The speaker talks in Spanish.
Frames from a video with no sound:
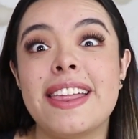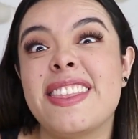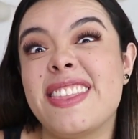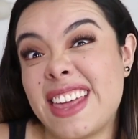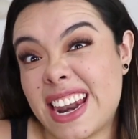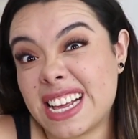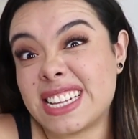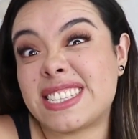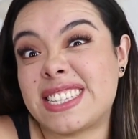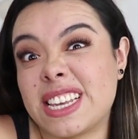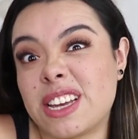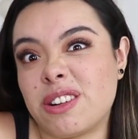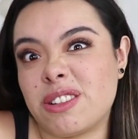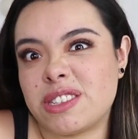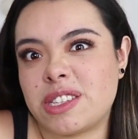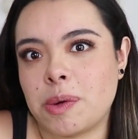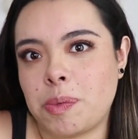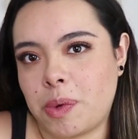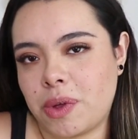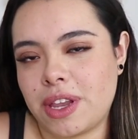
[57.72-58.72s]

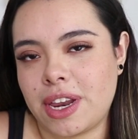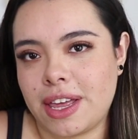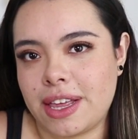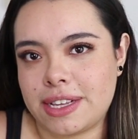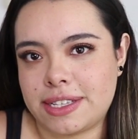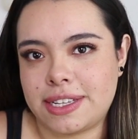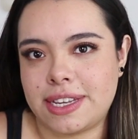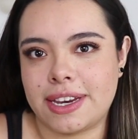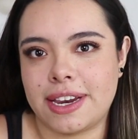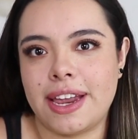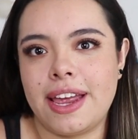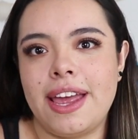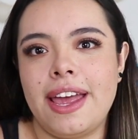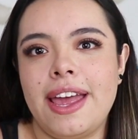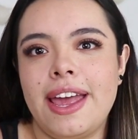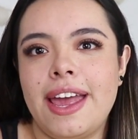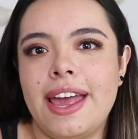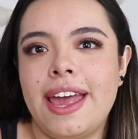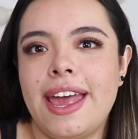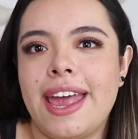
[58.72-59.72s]
drásticos, se podría decir.
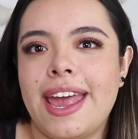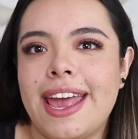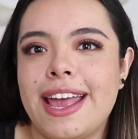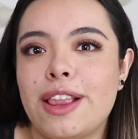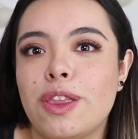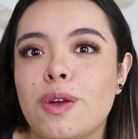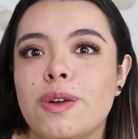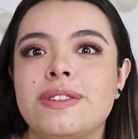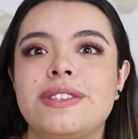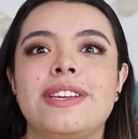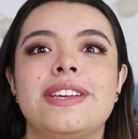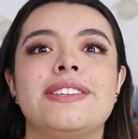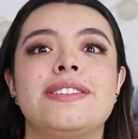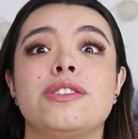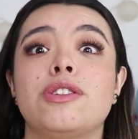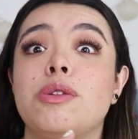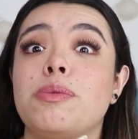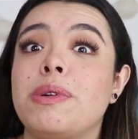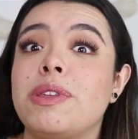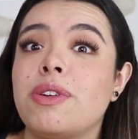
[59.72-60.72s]
Entonces
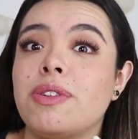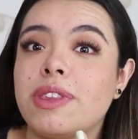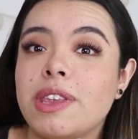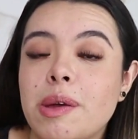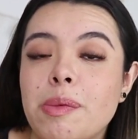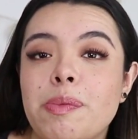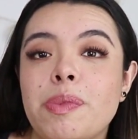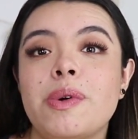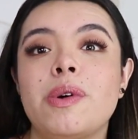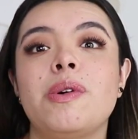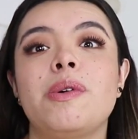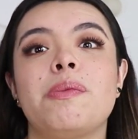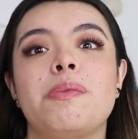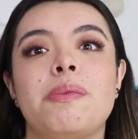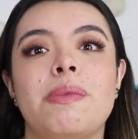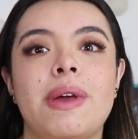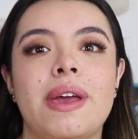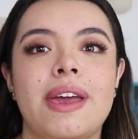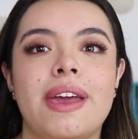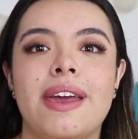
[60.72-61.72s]
no me dio tiempo,
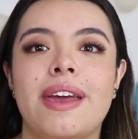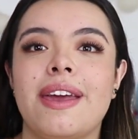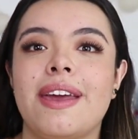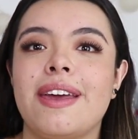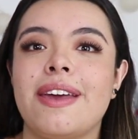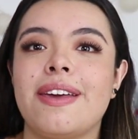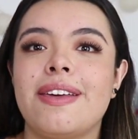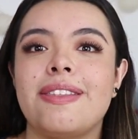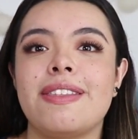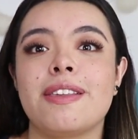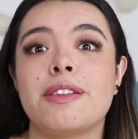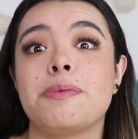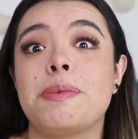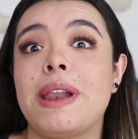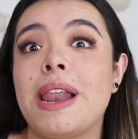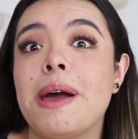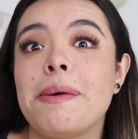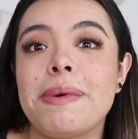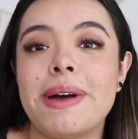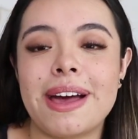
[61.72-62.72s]
me
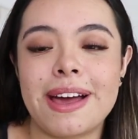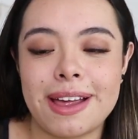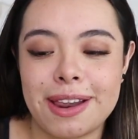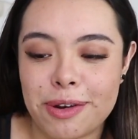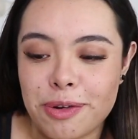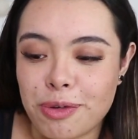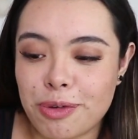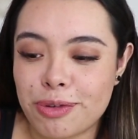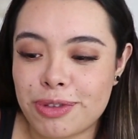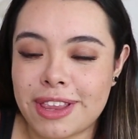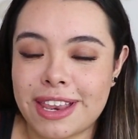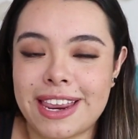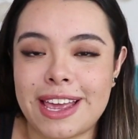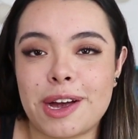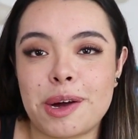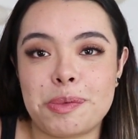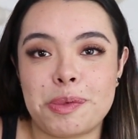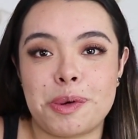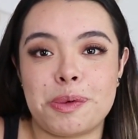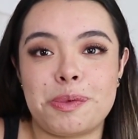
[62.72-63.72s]
desvelaba, no
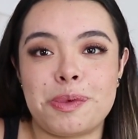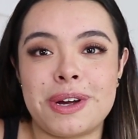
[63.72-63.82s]
tenía como